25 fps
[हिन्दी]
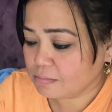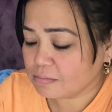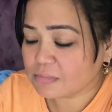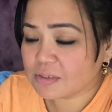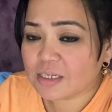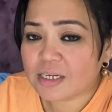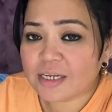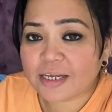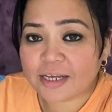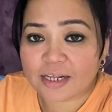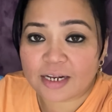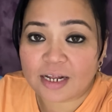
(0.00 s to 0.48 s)

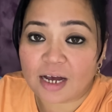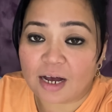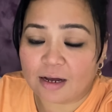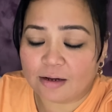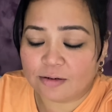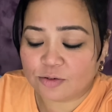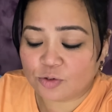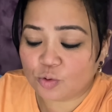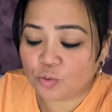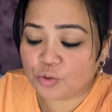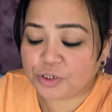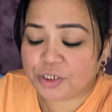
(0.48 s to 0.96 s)
लेकिन हाँ
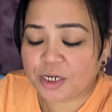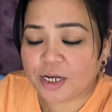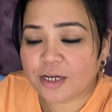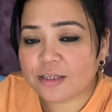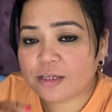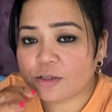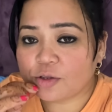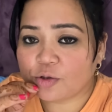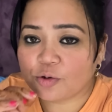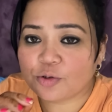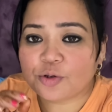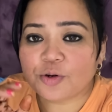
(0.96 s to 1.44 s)
सुशी के तो
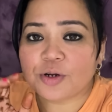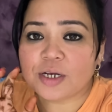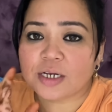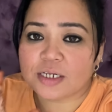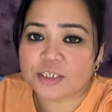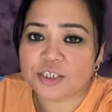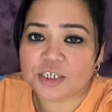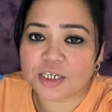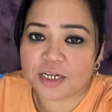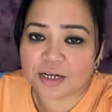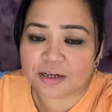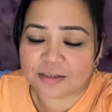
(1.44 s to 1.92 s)
थोड़ी थोड़ी
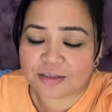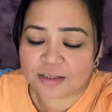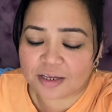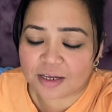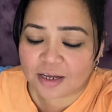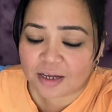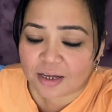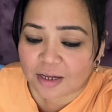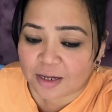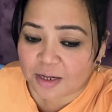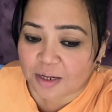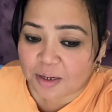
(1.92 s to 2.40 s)
अच्छी लगती है
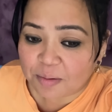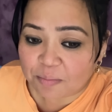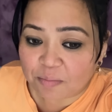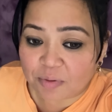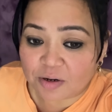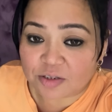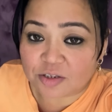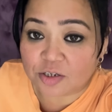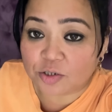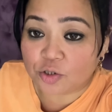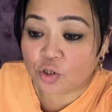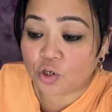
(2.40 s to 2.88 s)
पर
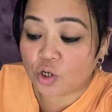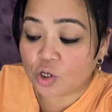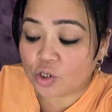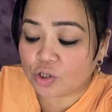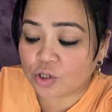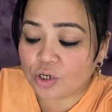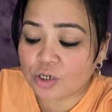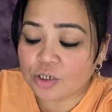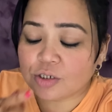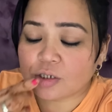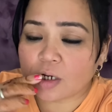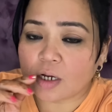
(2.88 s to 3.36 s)
दीदी ने
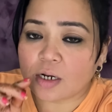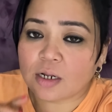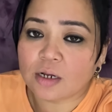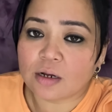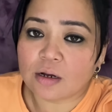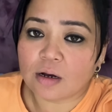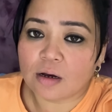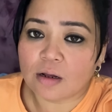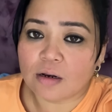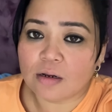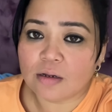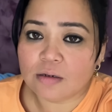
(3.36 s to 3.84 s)
इतनी सारी
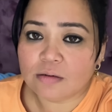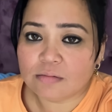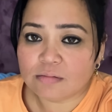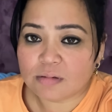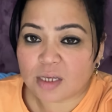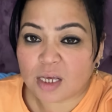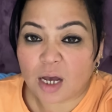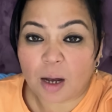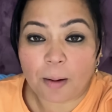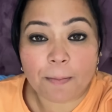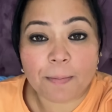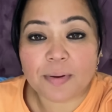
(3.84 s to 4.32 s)
खा ली
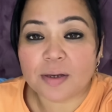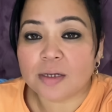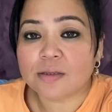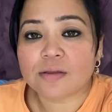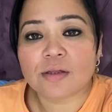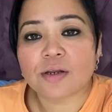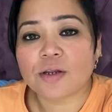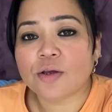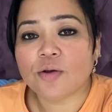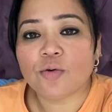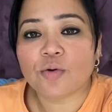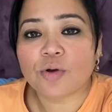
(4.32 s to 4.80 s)
क्या बीत
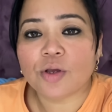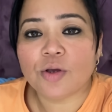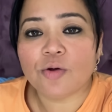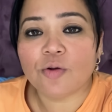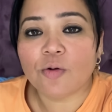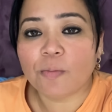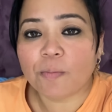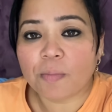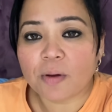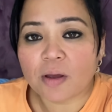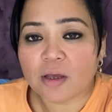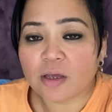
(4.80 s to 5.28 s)
रही होगी उन
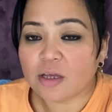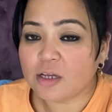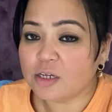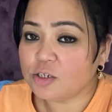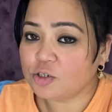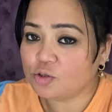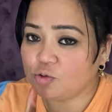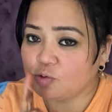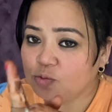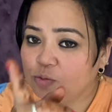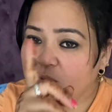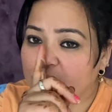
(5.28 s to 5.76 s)
पर
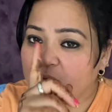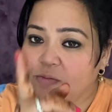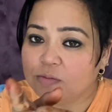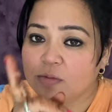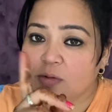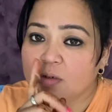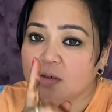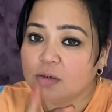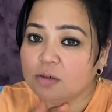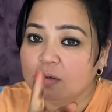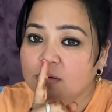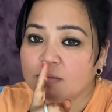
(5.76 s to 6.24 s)
ईशू
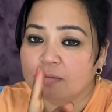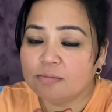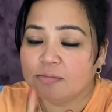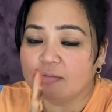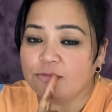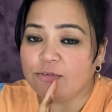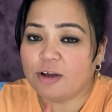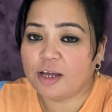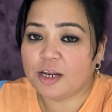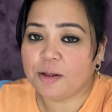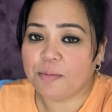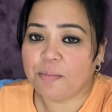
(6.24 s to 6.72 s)

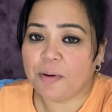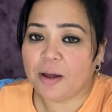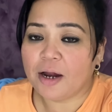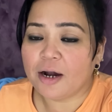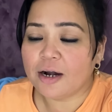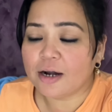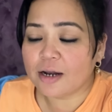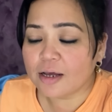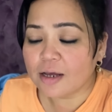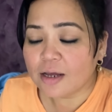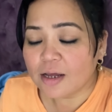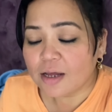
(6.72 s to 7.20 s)
वेरी
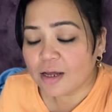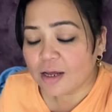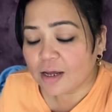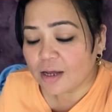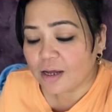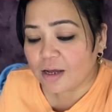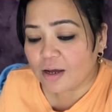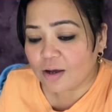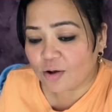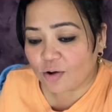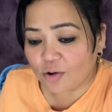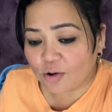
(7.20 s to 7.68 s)

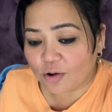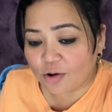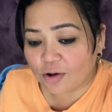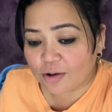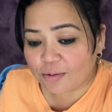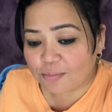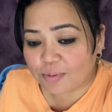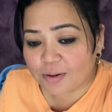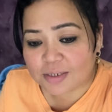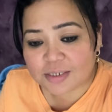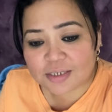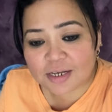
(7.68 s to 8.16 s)
बैड और
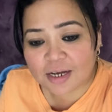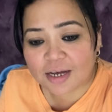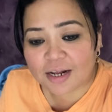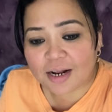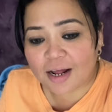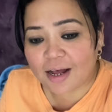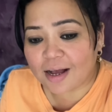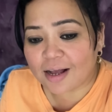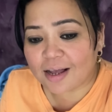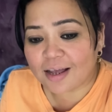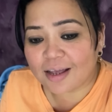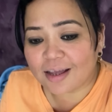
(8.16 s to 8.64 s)
बस घर
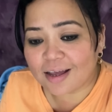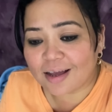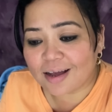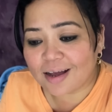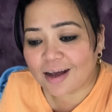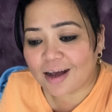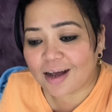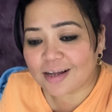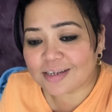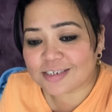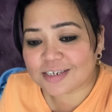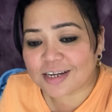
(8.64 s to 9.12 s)
आ गए
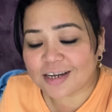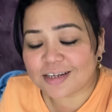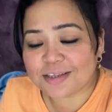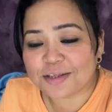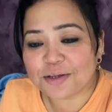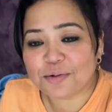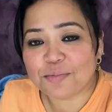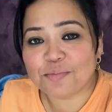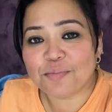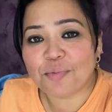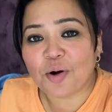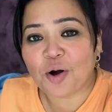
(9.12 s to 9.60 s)
आज का
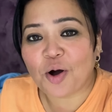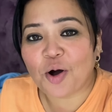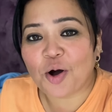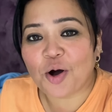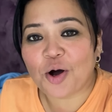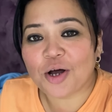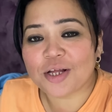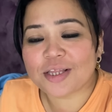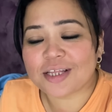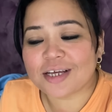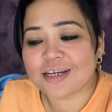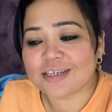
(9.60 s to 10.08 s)
दिन
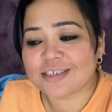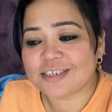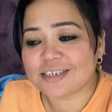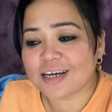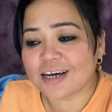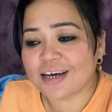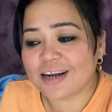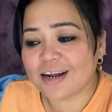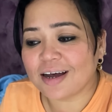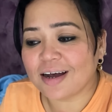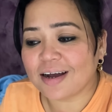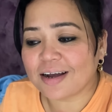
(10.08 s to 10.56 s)
बहुत ही अच्छा
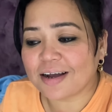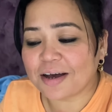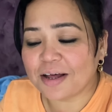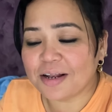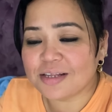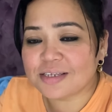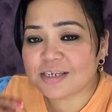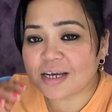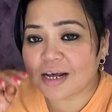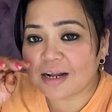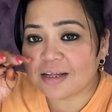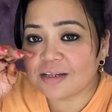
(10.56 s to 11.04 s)
रहा कल
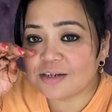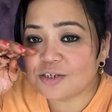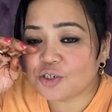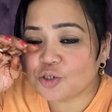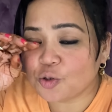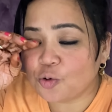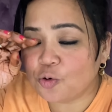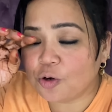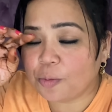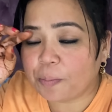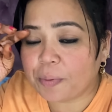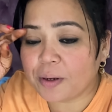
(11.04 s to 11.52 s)
सारा दिन
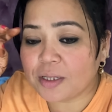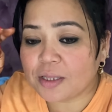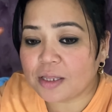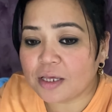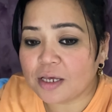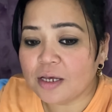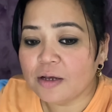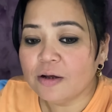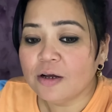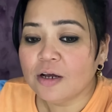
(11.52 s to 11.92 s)
शूट पे थी